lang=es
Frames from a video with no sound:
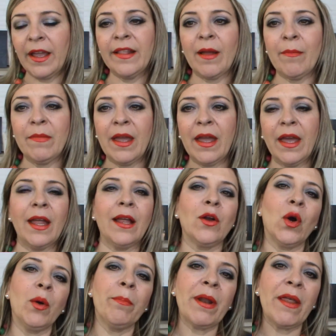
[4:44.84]
que también en
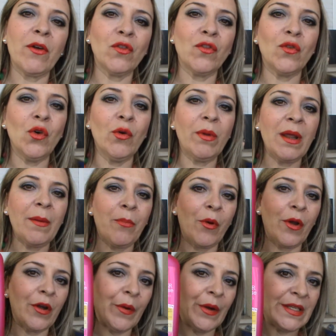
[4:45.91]
compra de octubre
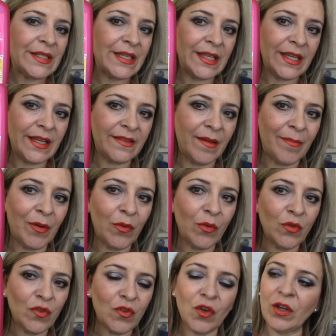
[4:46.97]
pues os enseñé este
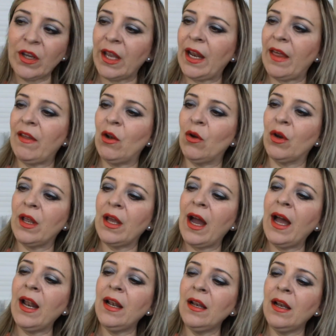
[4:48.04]
producto que era de
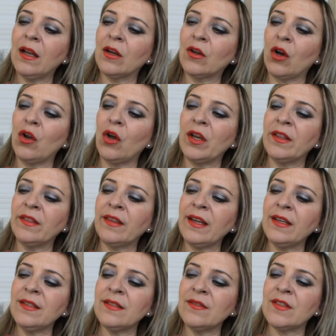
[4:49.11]
L'Oreal, el color
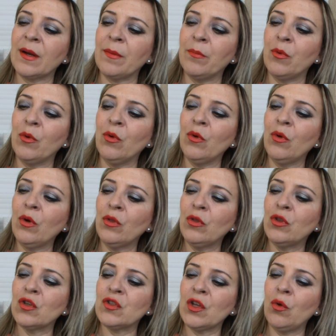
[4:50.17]
Intense, champú
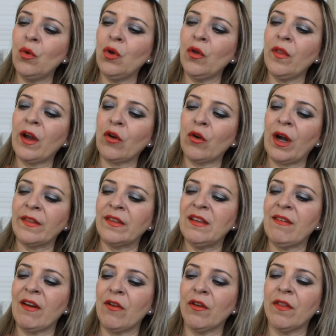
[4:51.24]
2 en 1 con
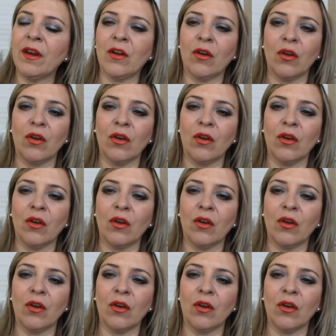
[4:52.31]
activador del